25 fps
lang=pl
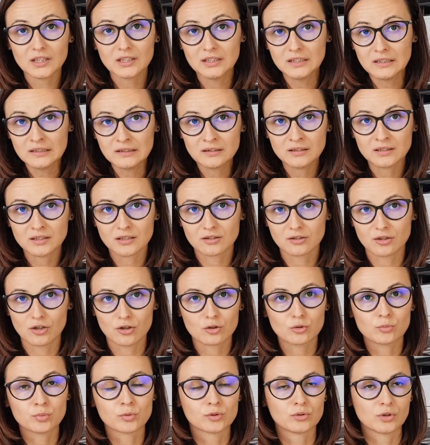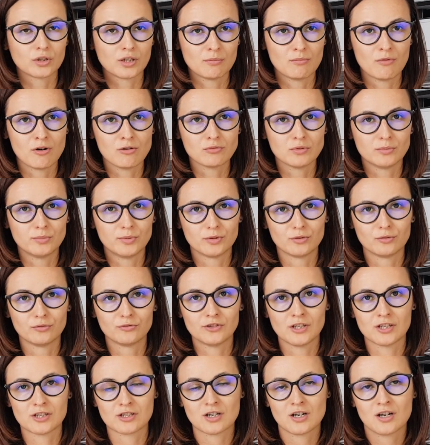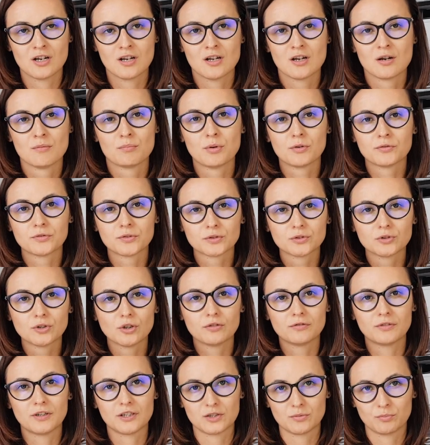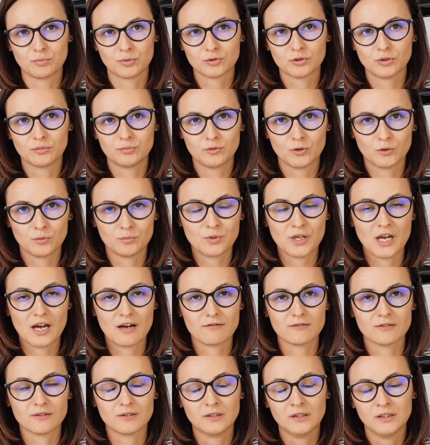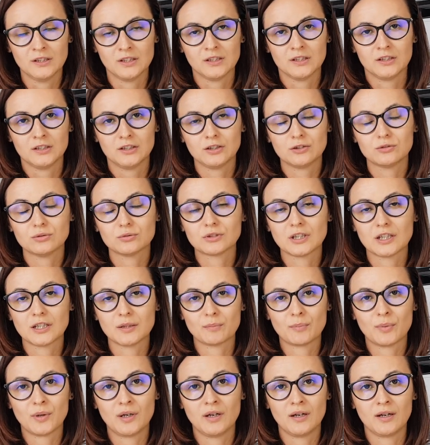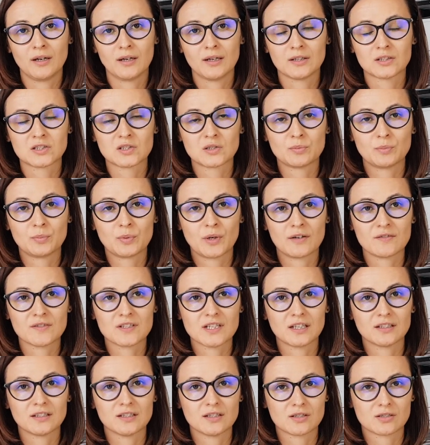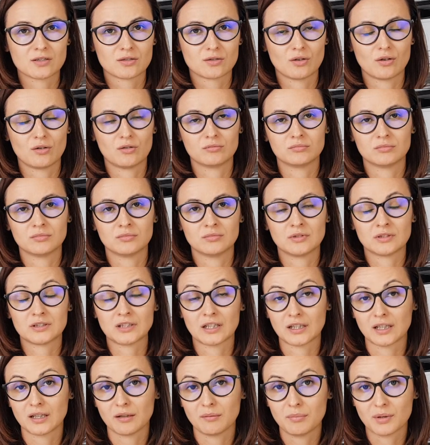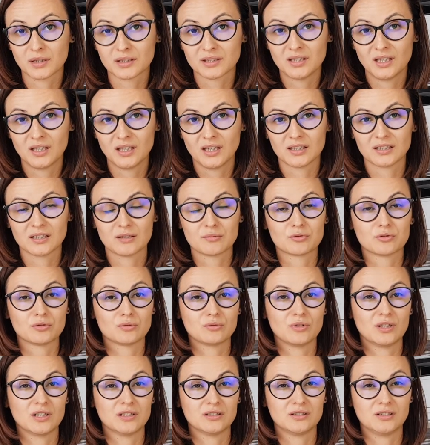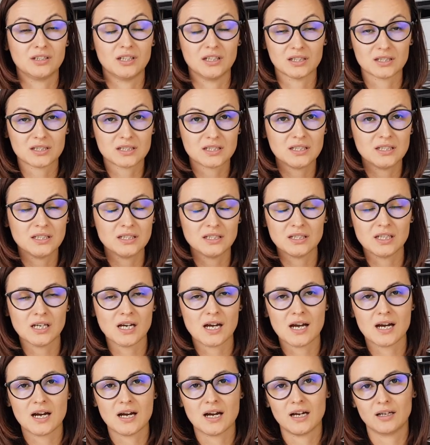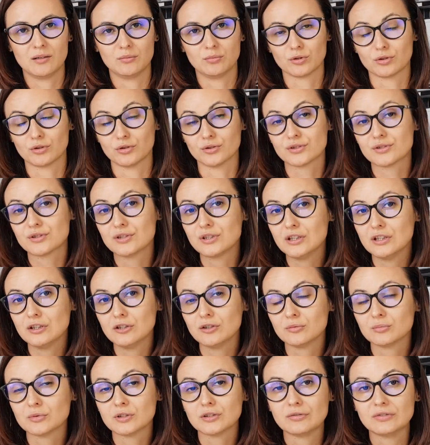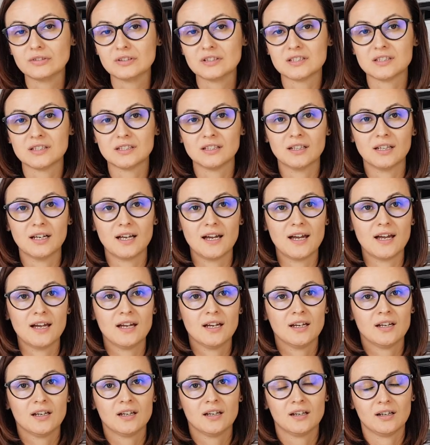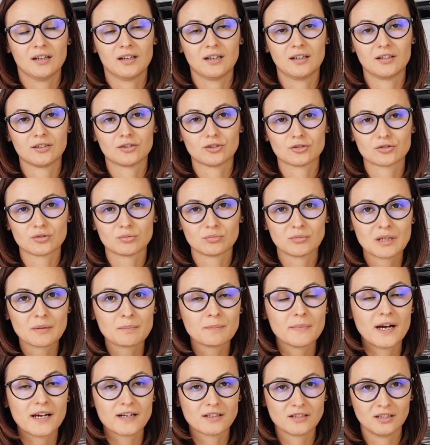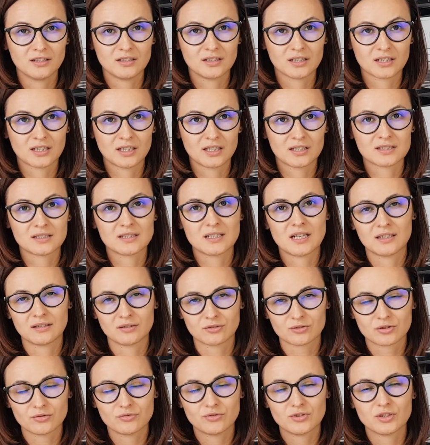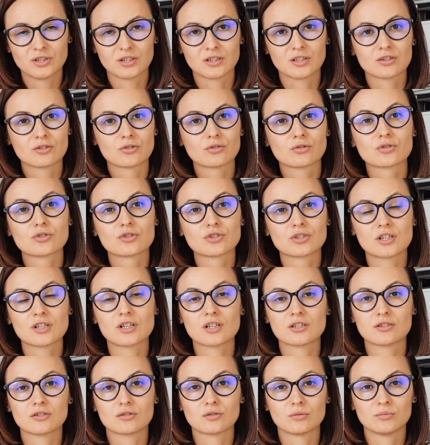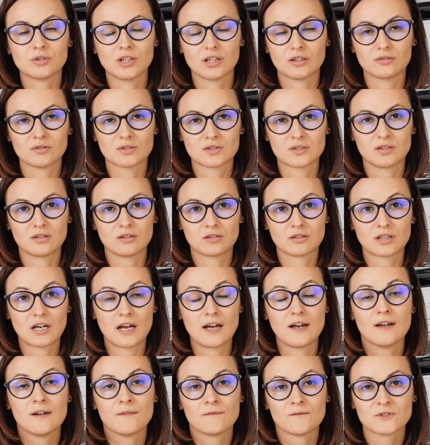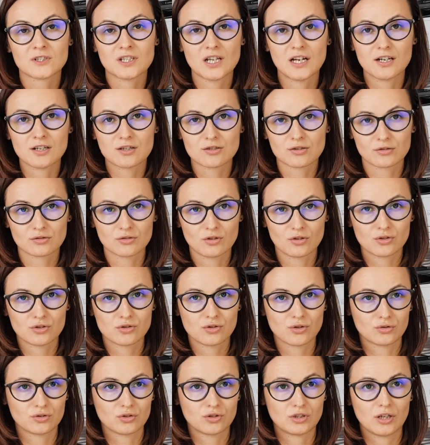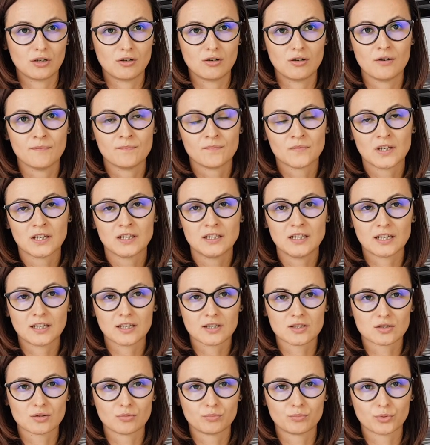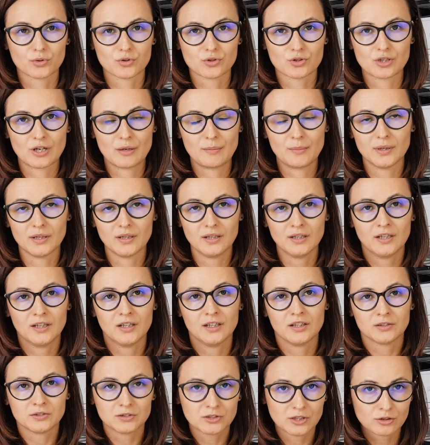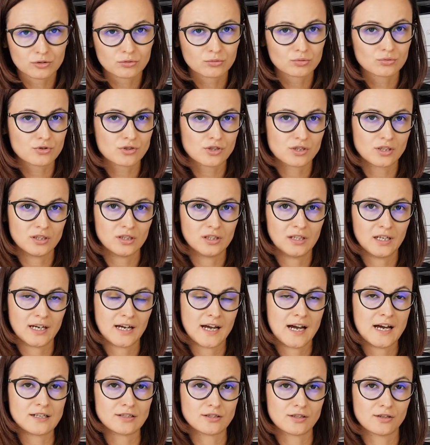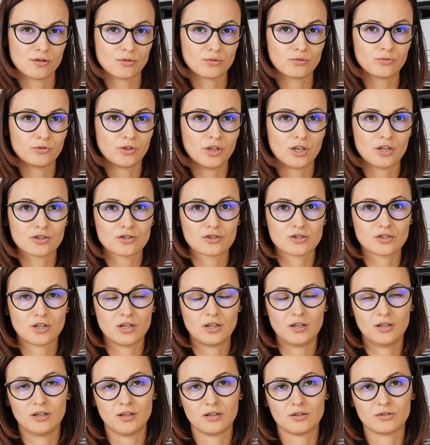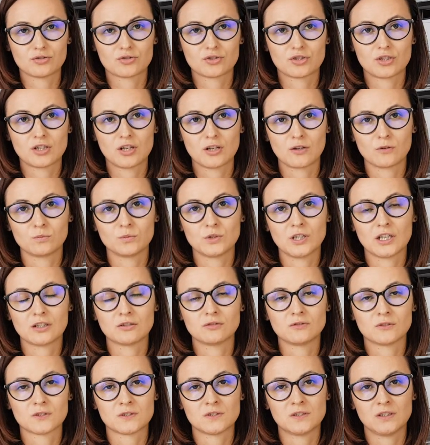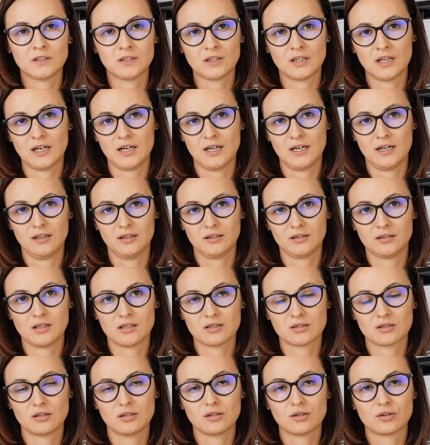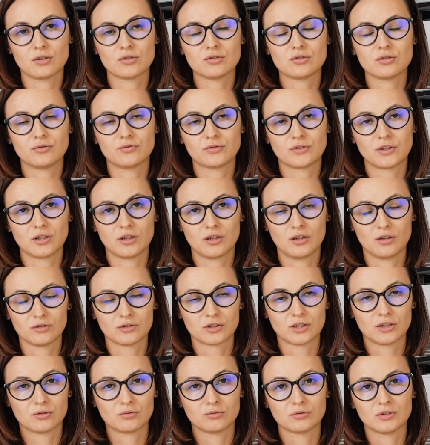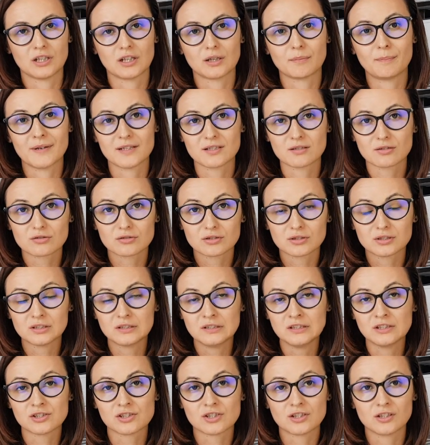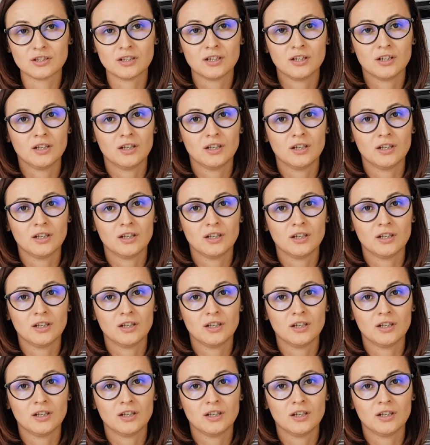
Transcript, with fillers: innych chorób, które mogłyby również powodować podobne objawy. I tutaj e, sprawdzane są takie bakterie jak na przykład Yersinia albo Clostridium difficile. E, to są najbardziej takie znane. Oczywiście też rozszerza się tą diagnostykę w zależności od tego, jakie są potrzeby. Niektórzy lekarze również e, rozszerzają diagnostykę, jeżeli chodzi o kierunek pasożytniczy.